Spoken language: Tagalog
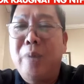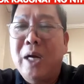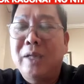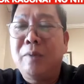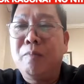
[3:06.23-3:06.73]

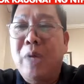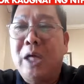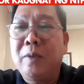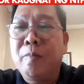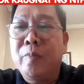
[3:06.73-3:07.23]
But
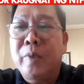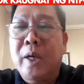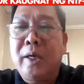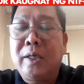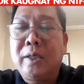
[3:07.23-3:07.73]
but
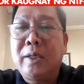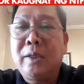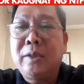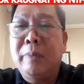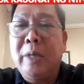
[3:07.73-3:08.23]

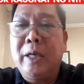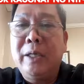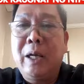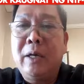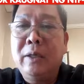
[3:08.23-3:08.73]
uh, sabi nga
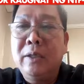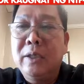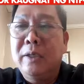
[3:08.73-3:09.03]
nila,